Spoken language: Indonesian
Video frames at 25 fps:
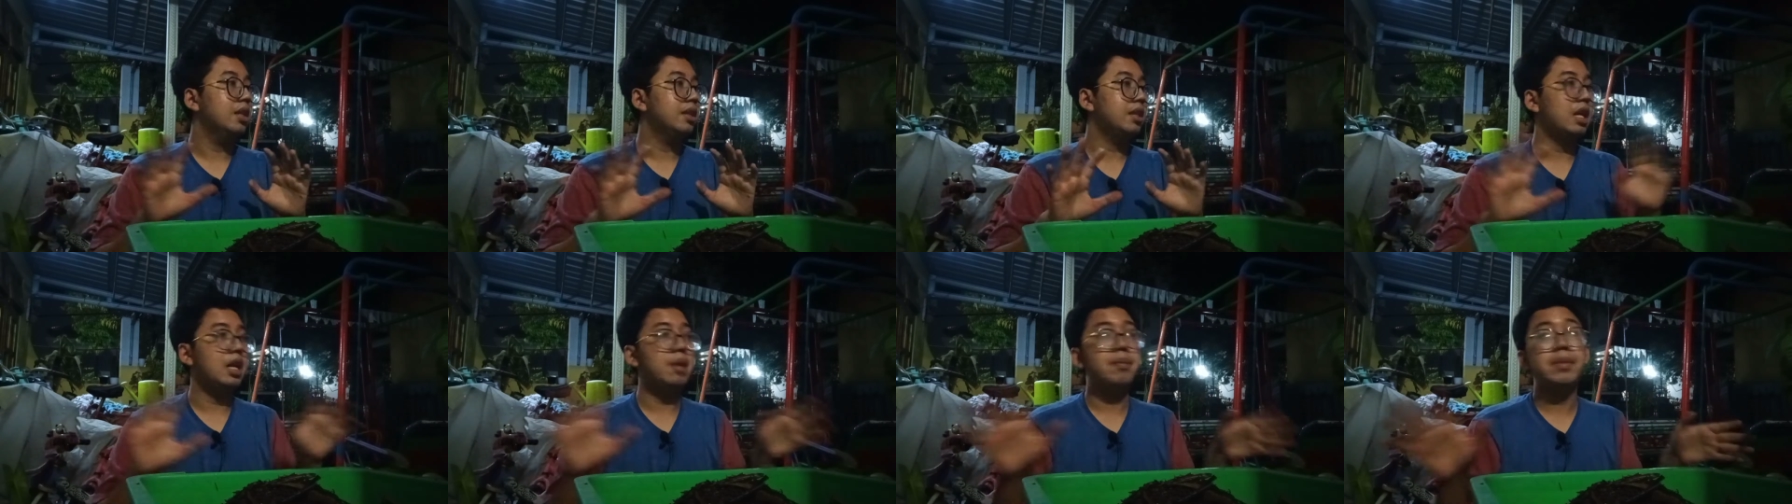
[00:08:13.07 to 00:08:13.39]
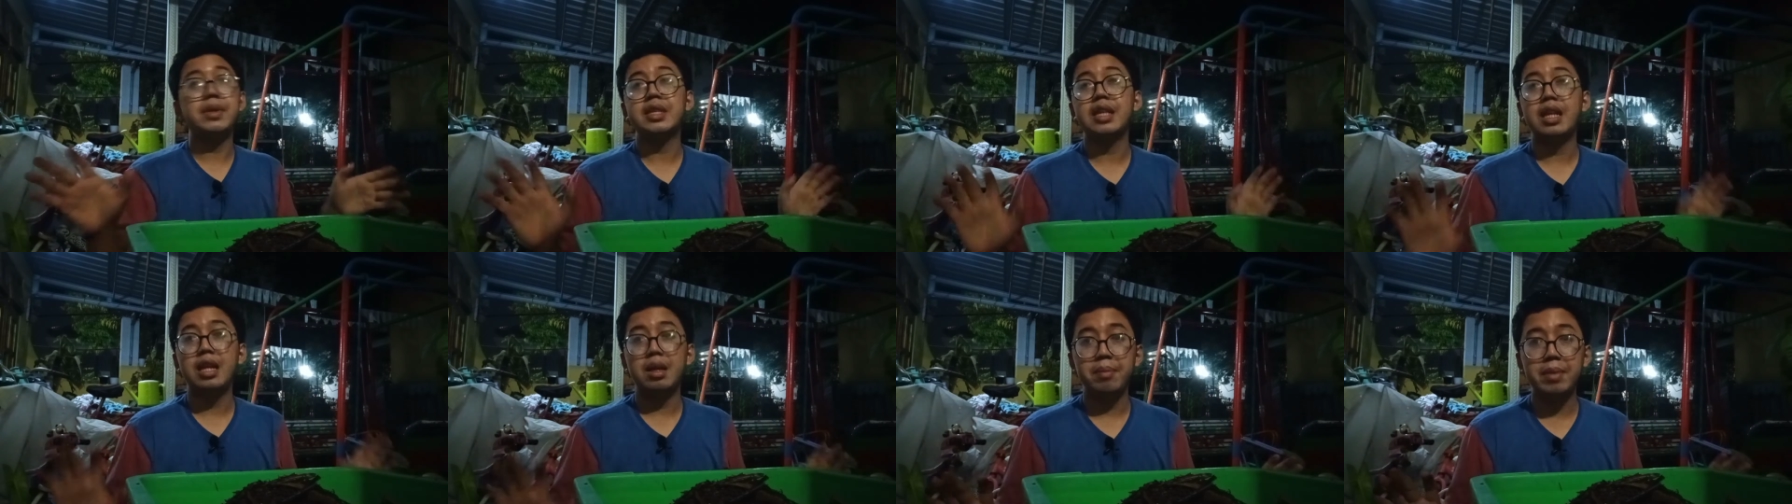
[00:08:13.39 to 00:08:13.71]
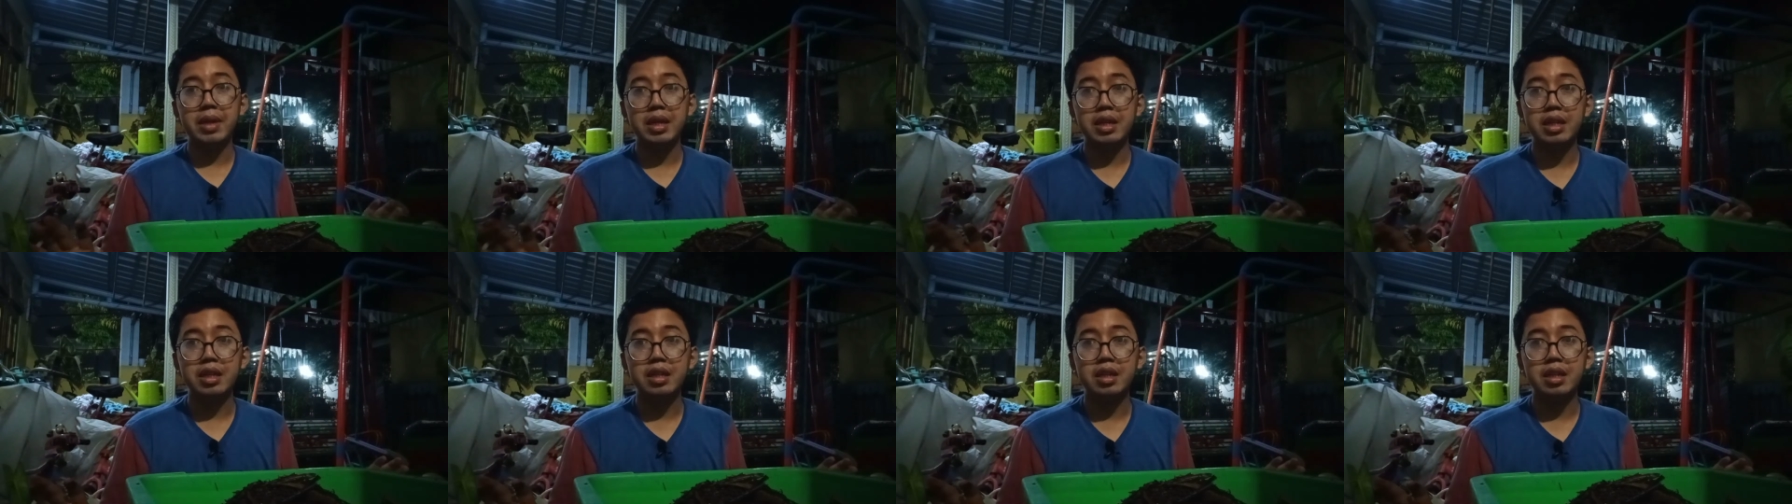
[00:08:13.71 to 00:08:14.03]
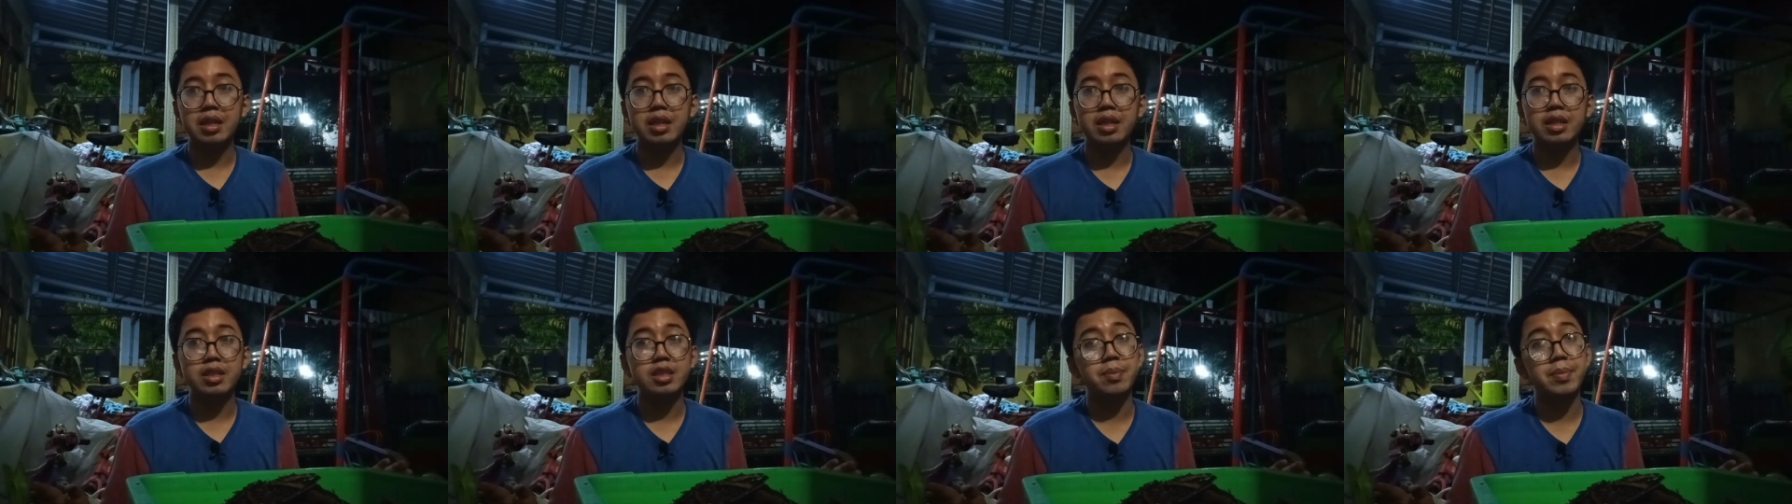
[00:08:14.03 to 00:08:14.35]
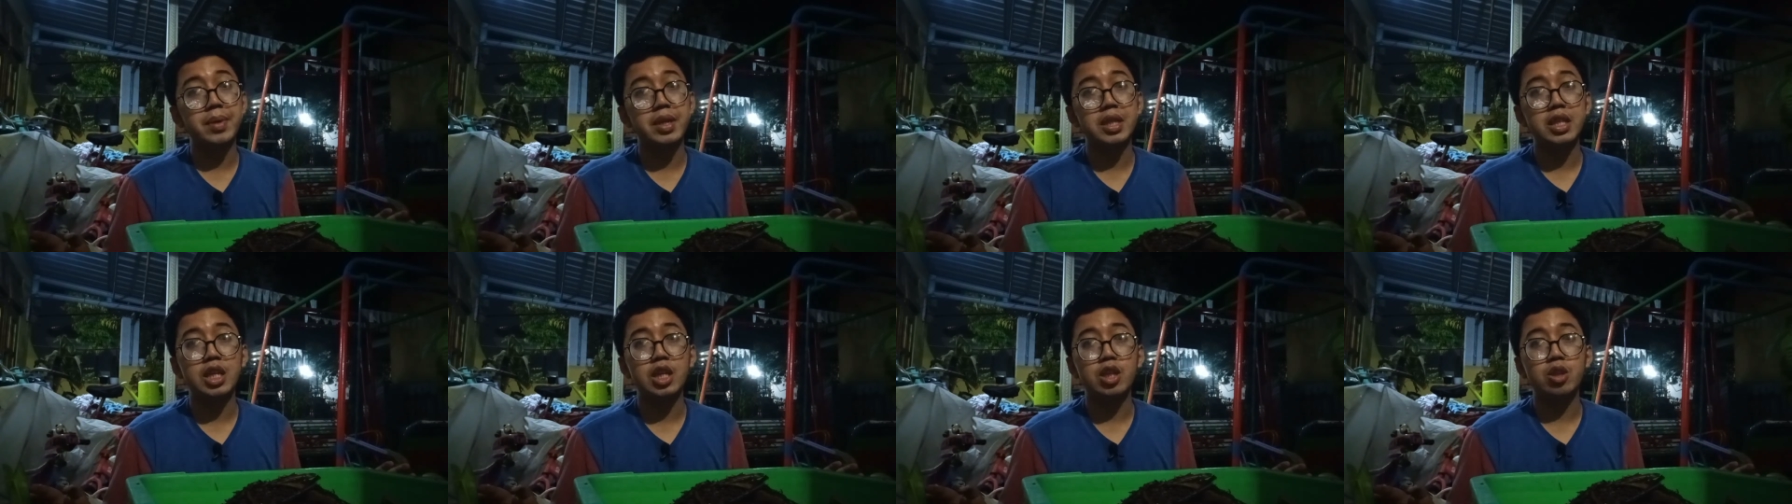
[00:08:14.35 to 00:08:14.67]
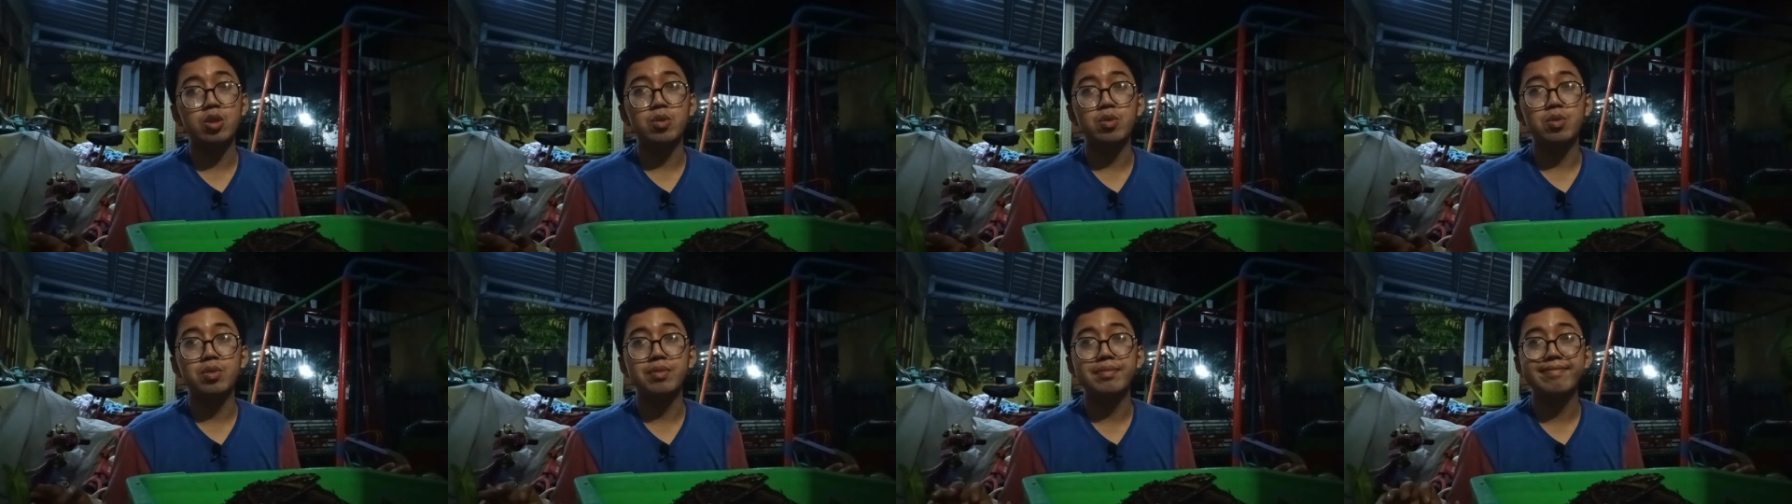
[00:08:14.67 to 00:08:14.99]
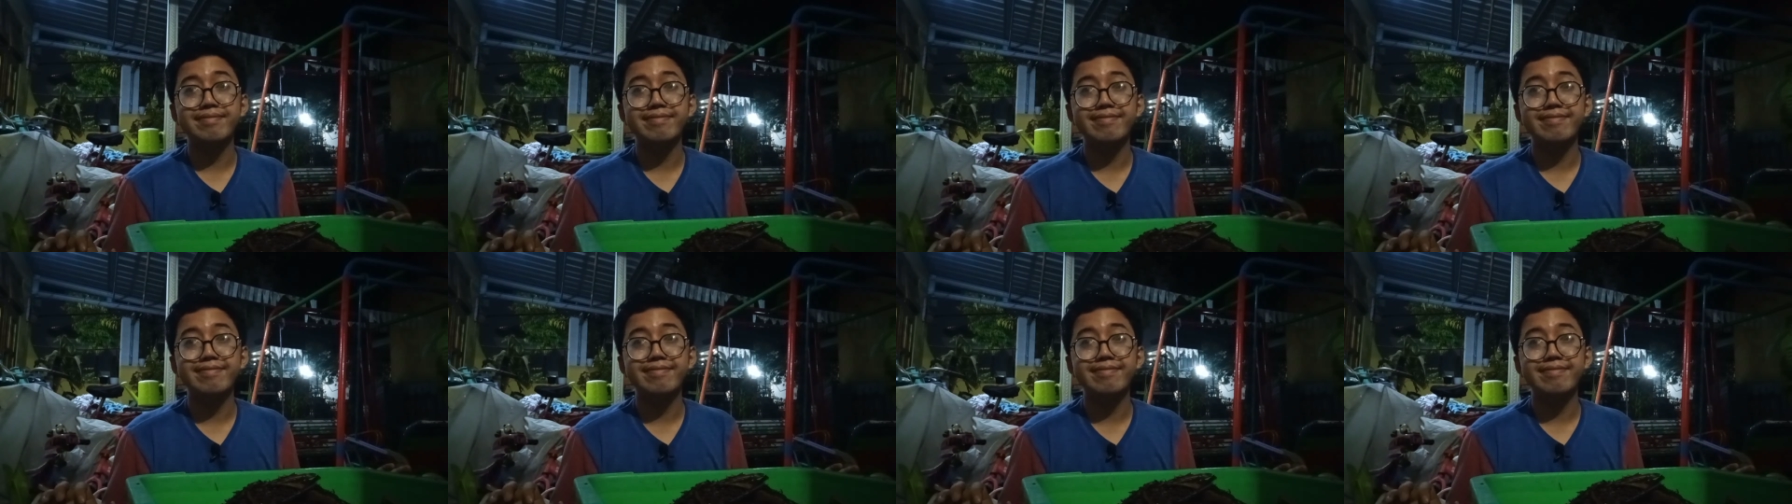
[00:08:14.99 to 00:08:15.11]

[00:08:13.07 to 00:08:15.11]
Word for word: tanaman-tanaman ini seperti itu.